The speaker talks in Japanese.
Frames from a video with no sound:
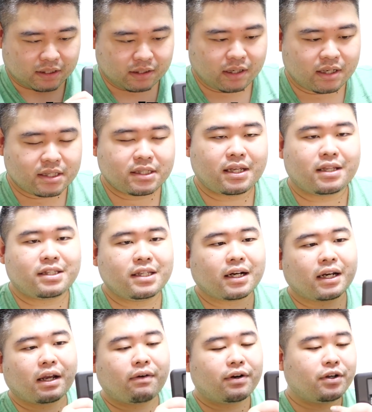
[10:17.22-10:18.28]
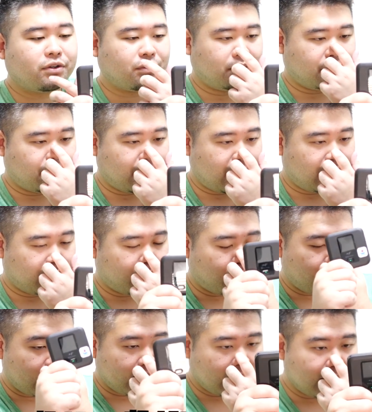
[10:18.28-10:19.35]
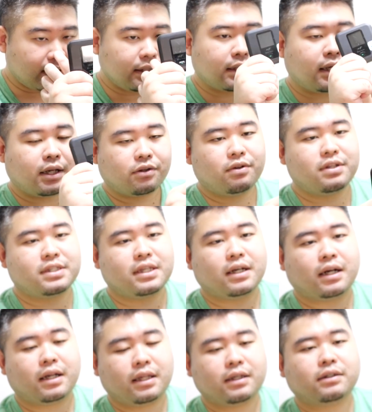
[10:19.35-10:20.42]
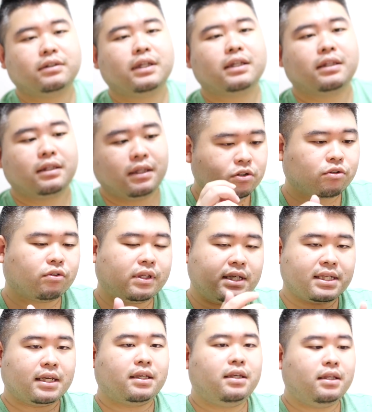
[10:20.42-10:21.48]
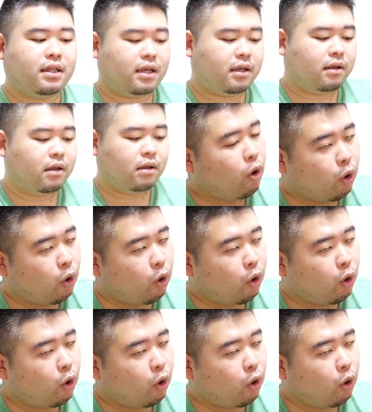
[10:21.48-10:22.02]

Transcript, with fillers: てですね、つながりが悪いというのは、これがインターネットにつながらなくなって、ちょっと出先で、